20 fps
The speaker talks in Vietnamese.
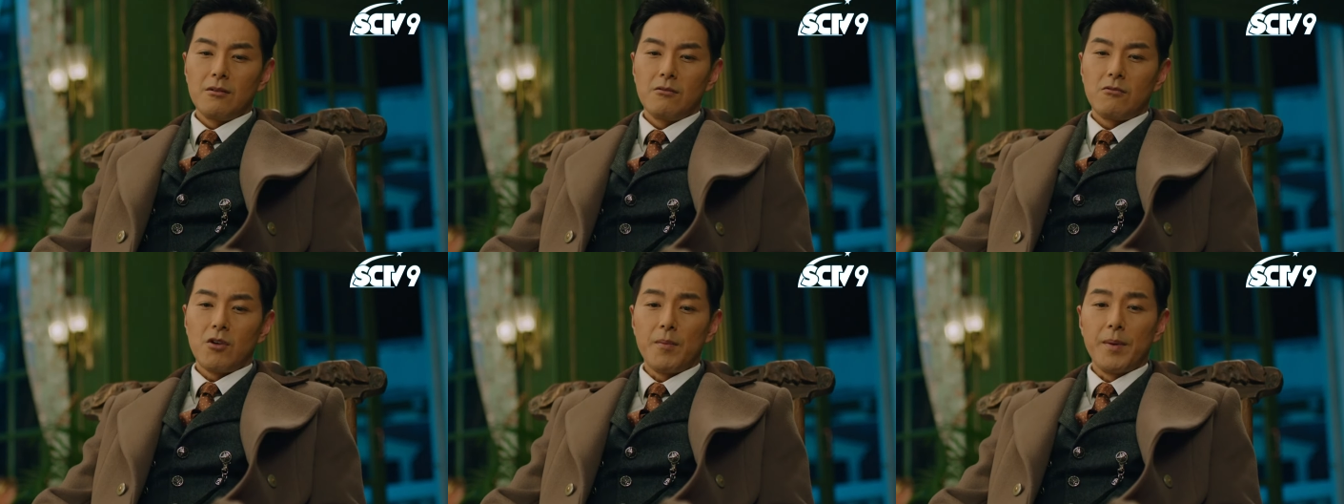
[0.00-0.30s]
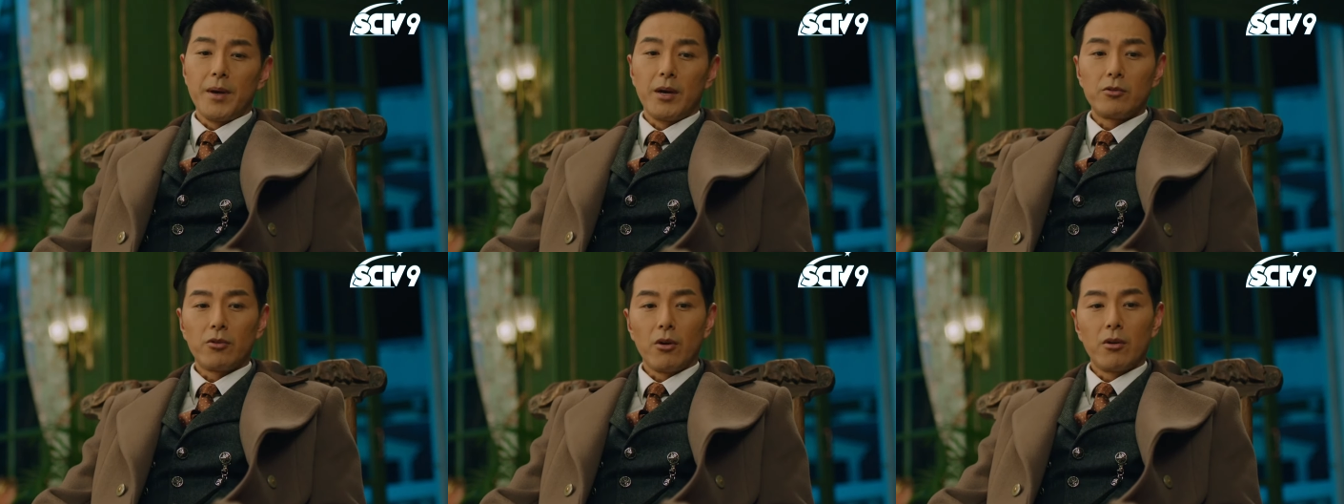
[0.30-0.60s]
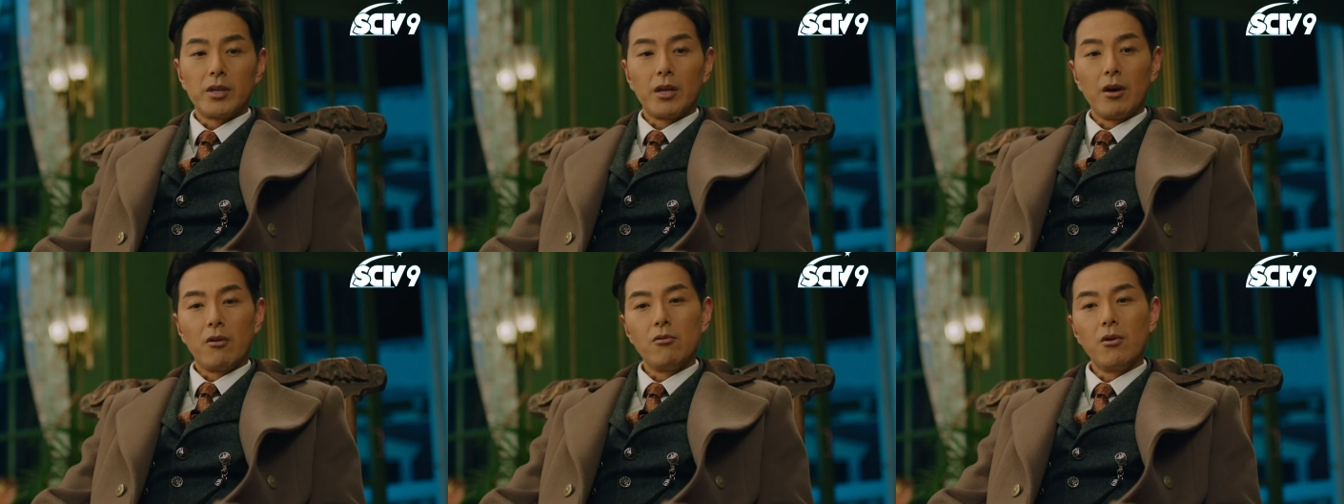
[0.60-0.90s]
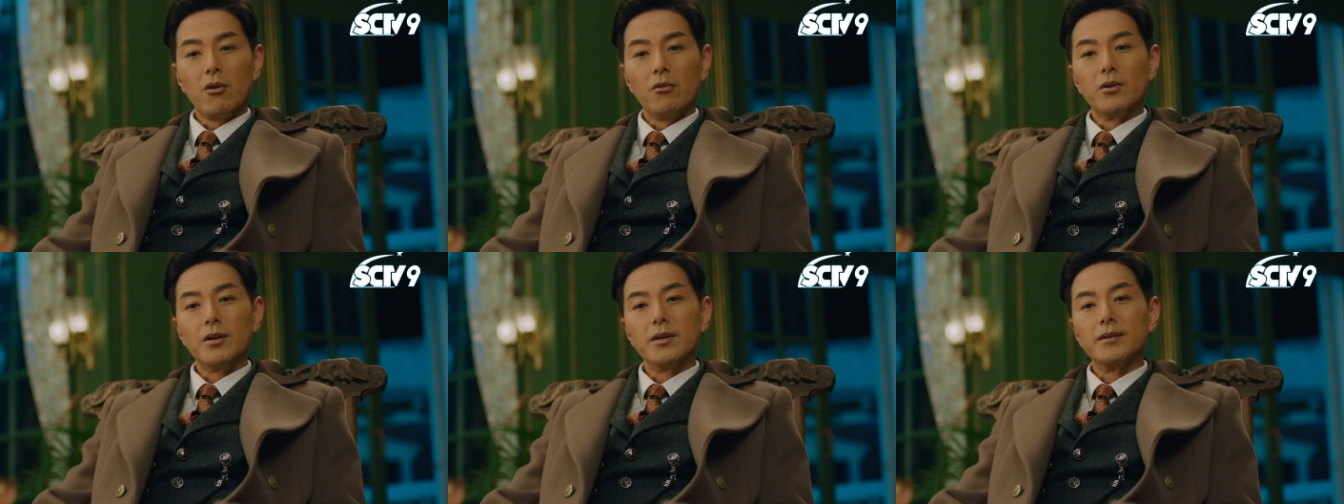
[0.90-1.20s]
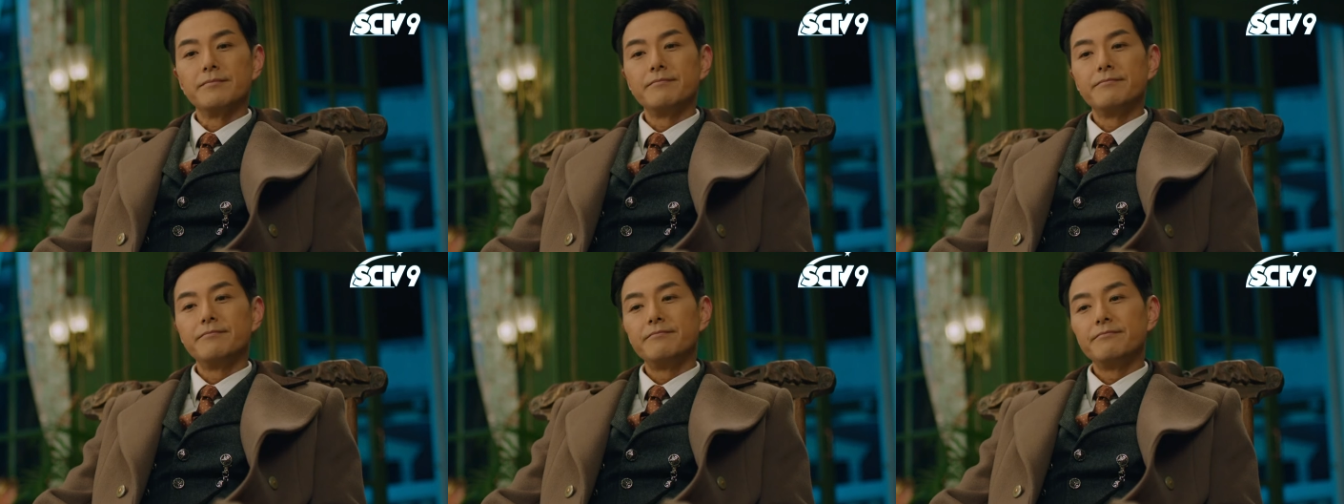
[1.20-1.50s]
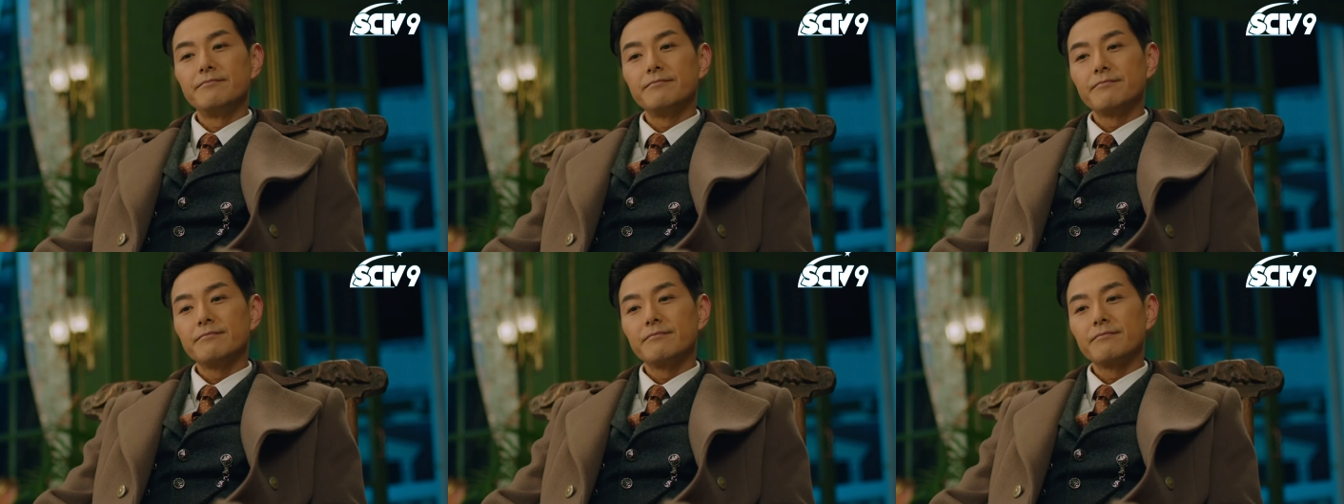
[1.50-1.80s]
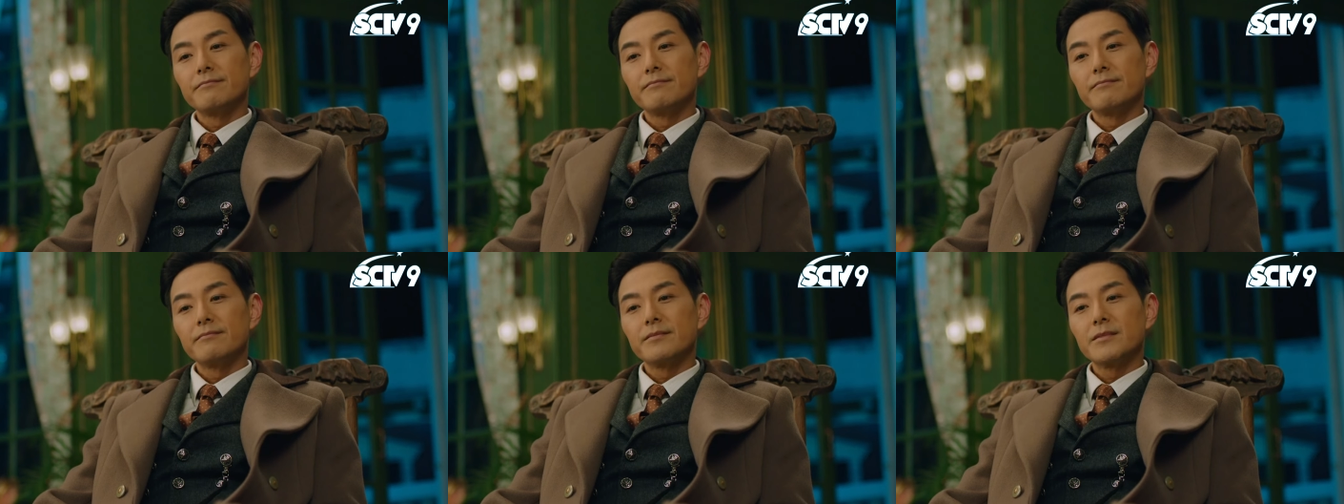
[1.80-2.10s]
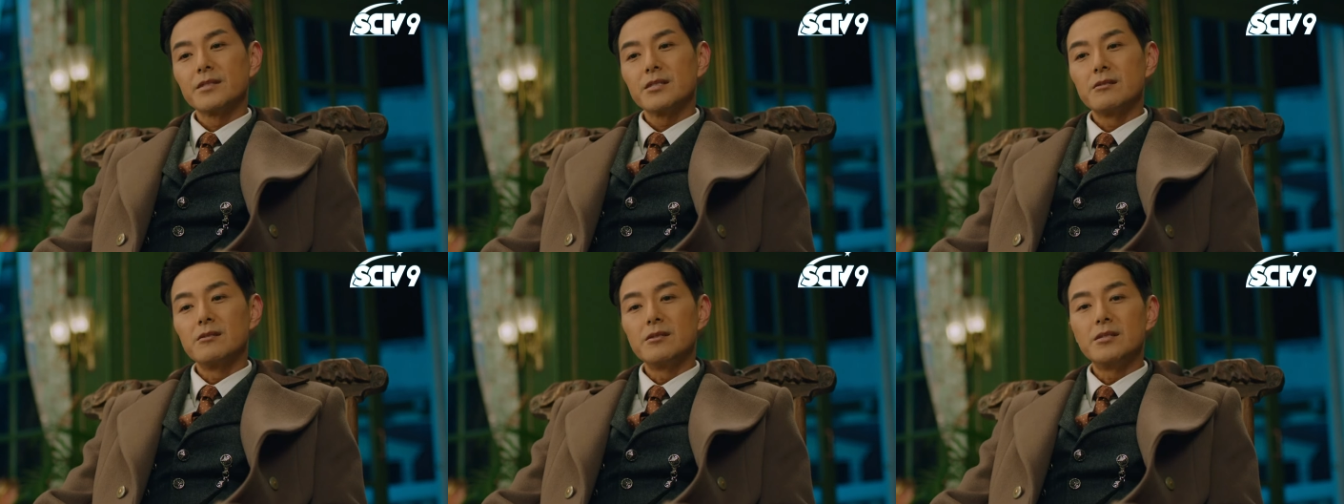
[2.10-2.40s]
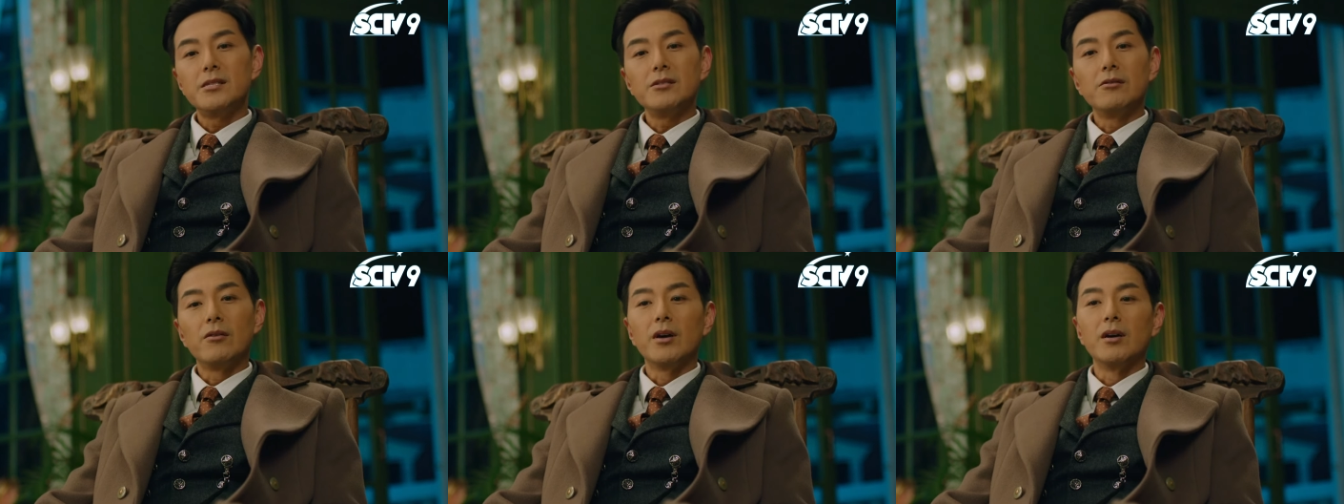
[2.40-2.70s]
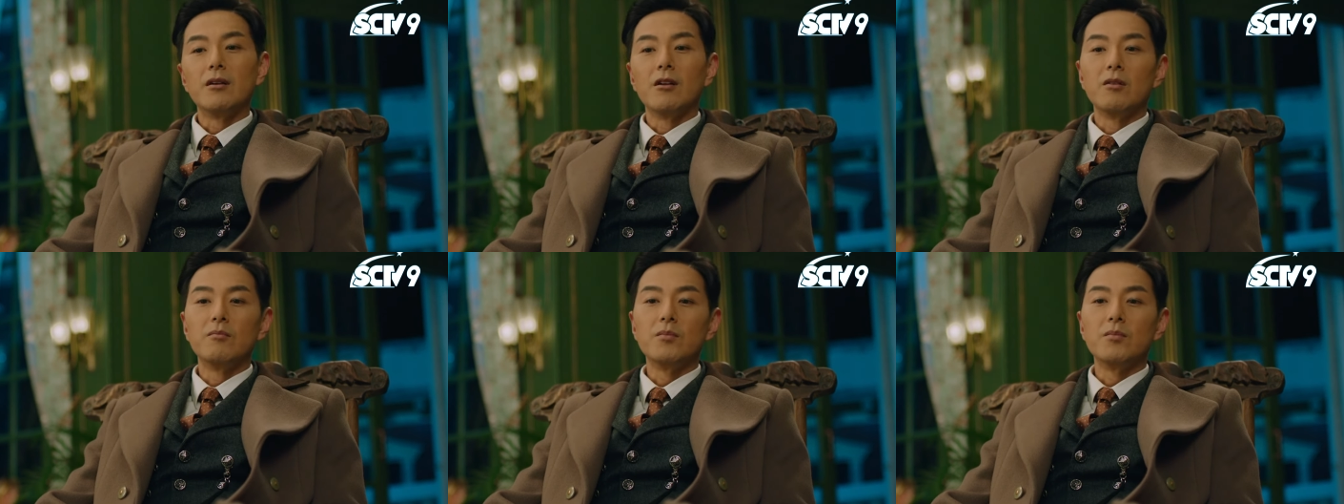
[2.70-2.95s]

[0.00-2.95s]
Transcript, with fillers: Quế Bình rất tốt với chúng tôi Nó biết má con